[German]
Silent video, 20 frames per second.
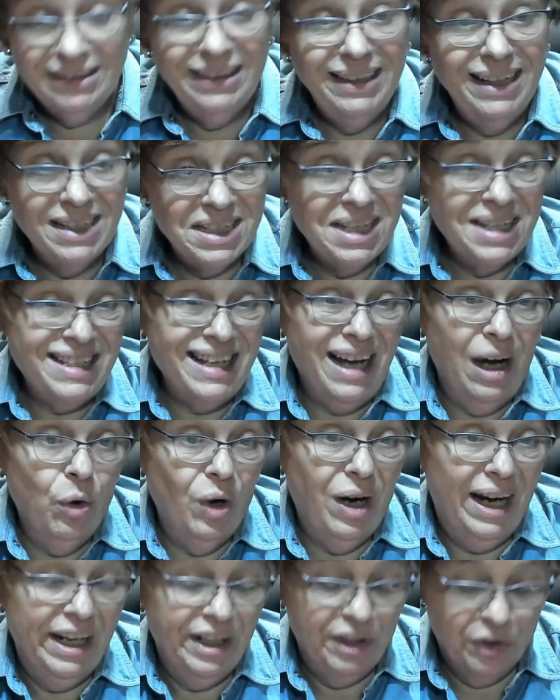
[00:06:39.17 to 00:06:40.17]
es ist
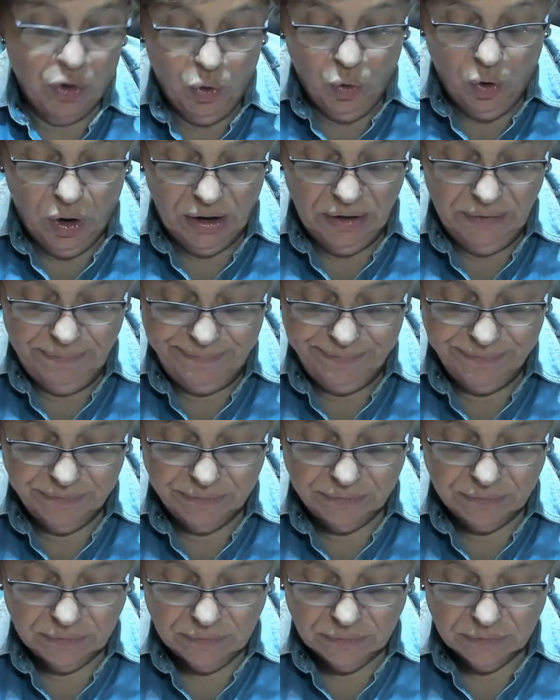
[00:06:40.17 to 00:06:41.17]
auch ein Rohr.
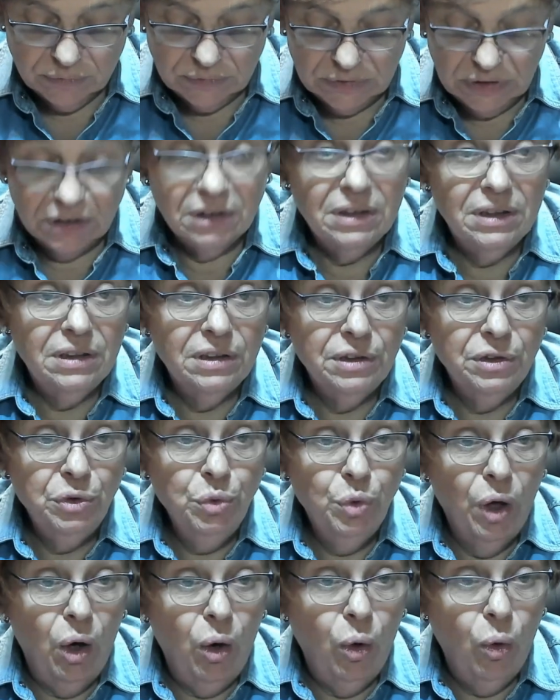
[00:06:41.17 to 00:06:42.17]

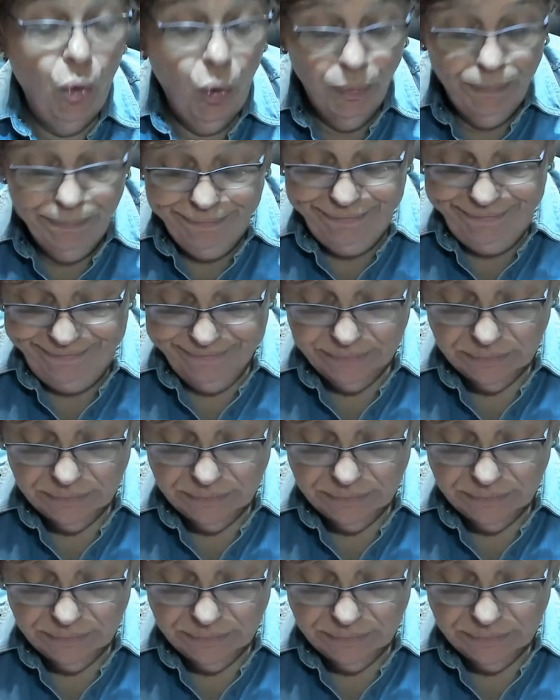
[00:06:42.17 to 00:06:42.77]
Nur oben